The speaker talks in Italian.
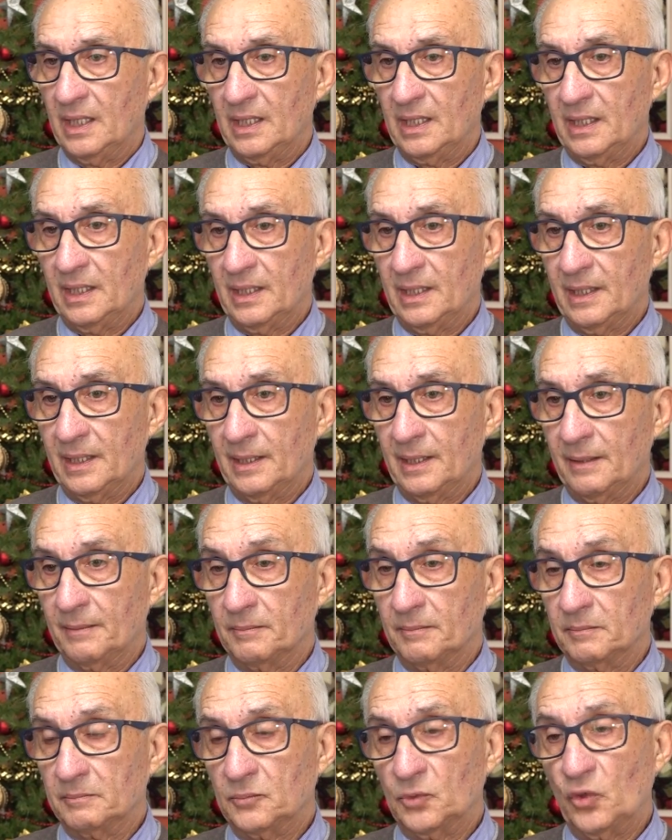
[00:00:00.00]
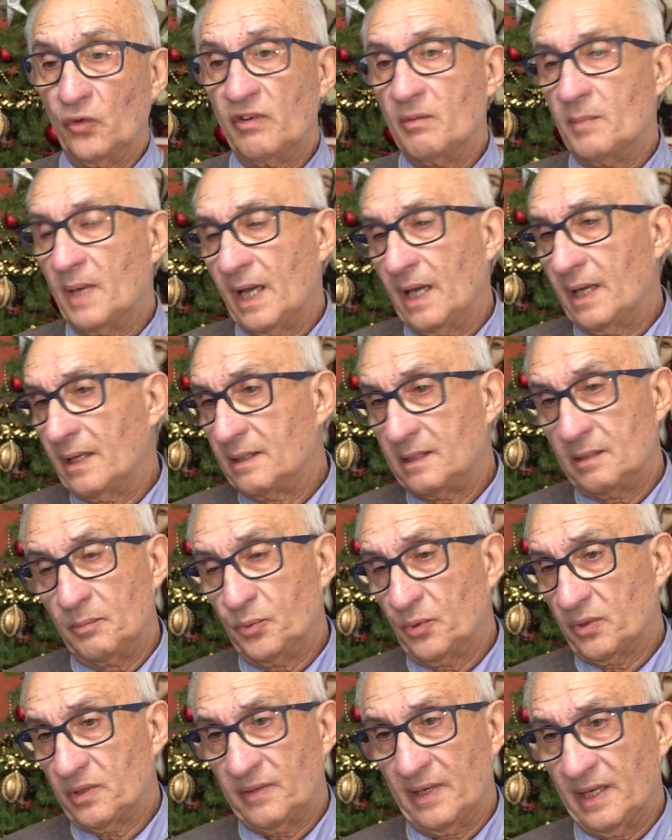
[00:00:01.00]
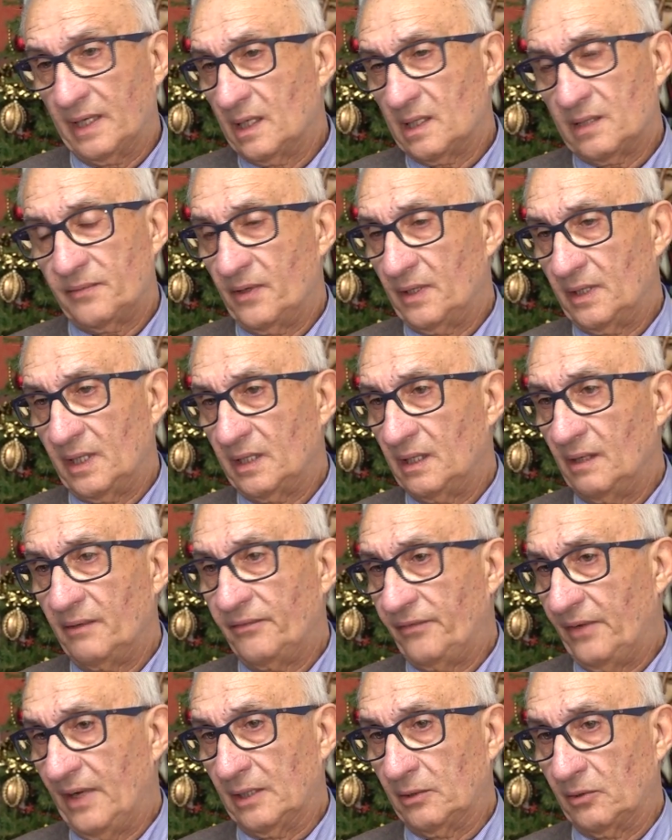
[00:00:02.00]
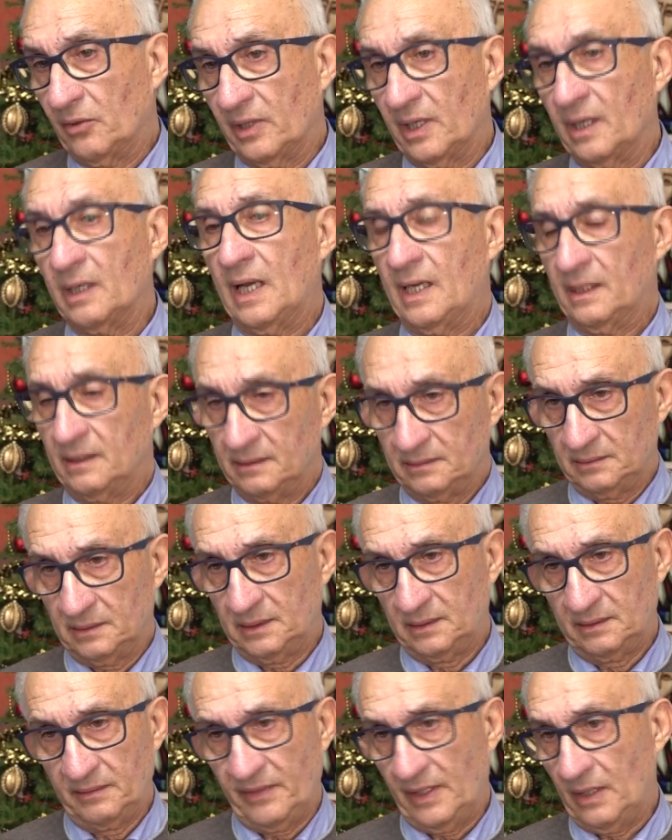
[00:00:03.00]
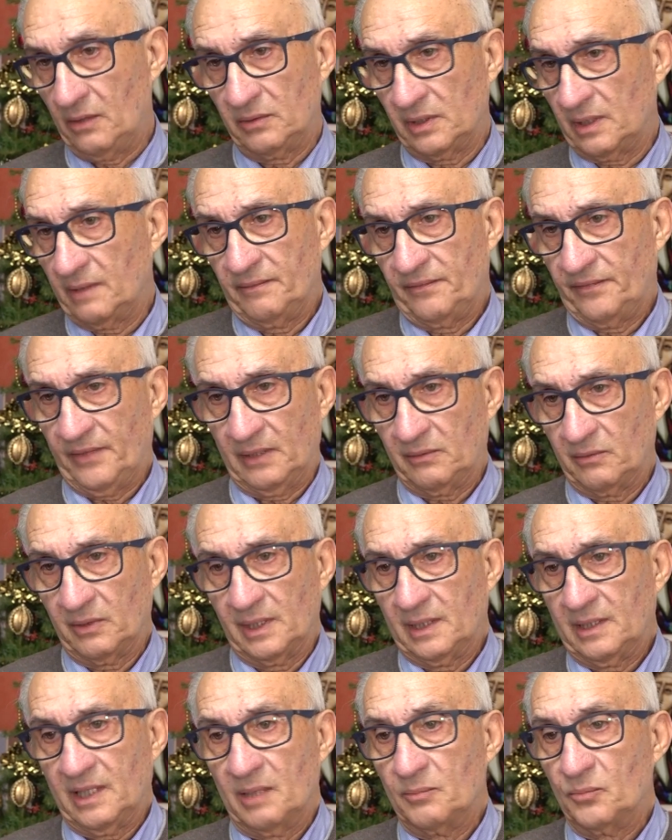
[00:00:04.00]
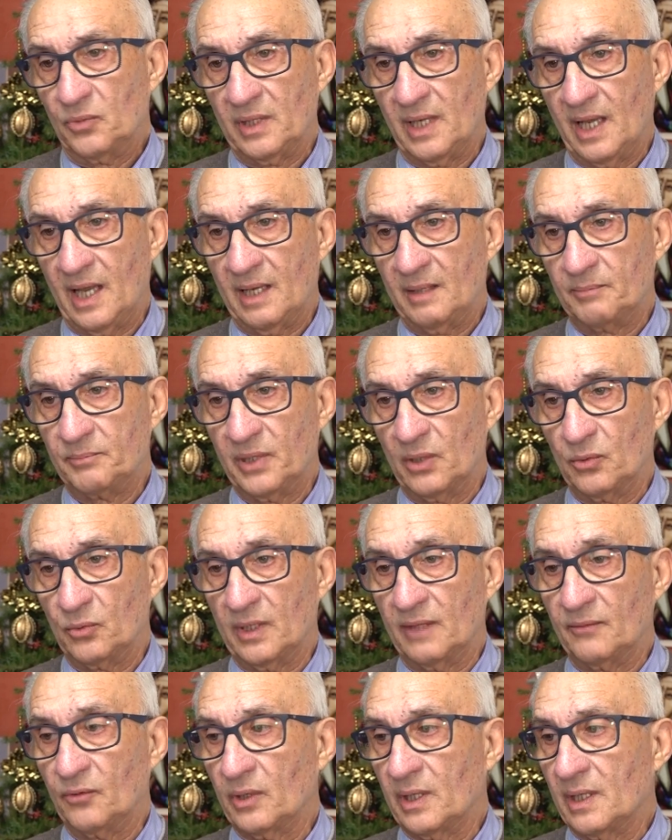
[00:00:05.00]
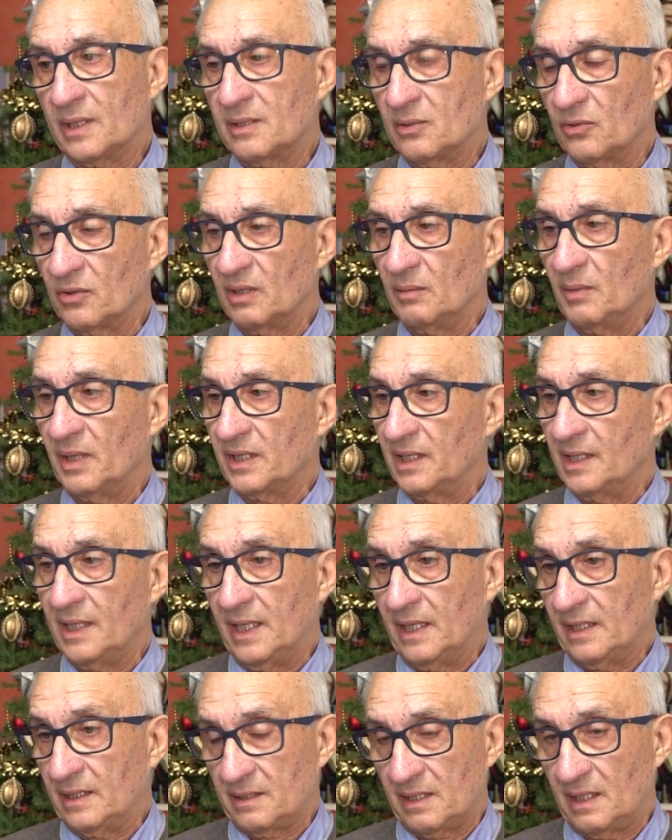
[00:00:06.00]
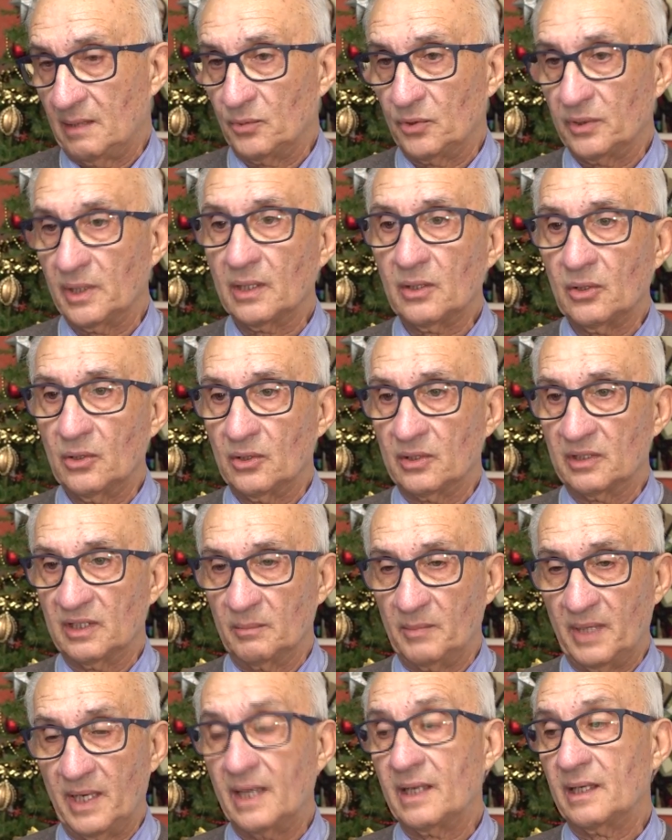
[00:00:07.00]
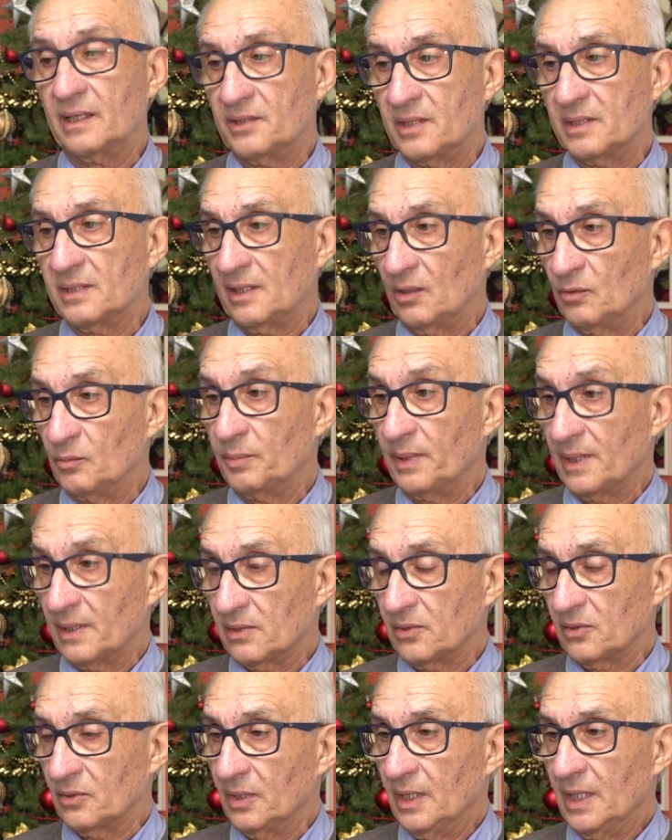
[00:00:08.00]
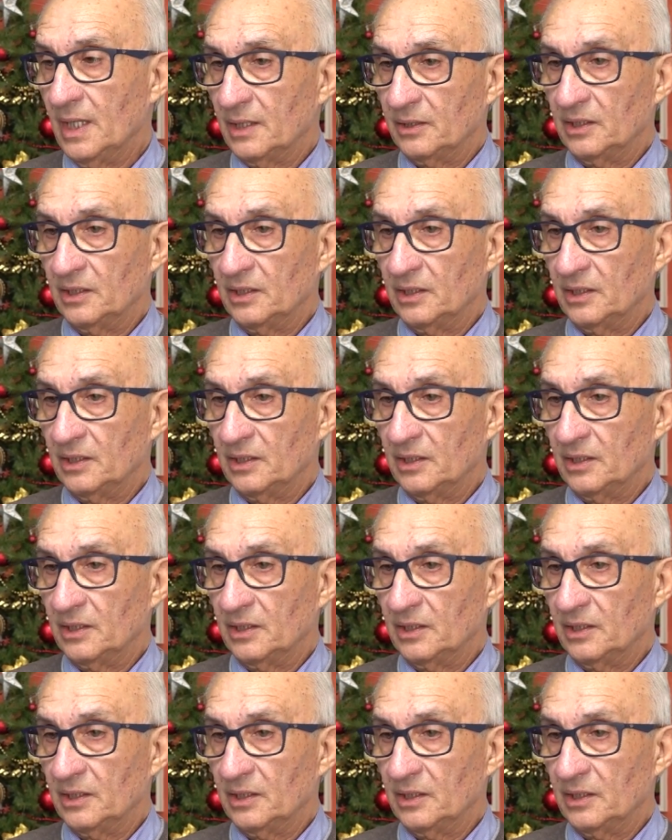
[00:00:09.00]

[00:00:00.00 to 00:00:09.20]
E dove magari si possa anche sfatare il fatto che al livello del fatto che Termoli abbia una vocazione marinara siamo d'accordo, ma anche ci sta un pezzo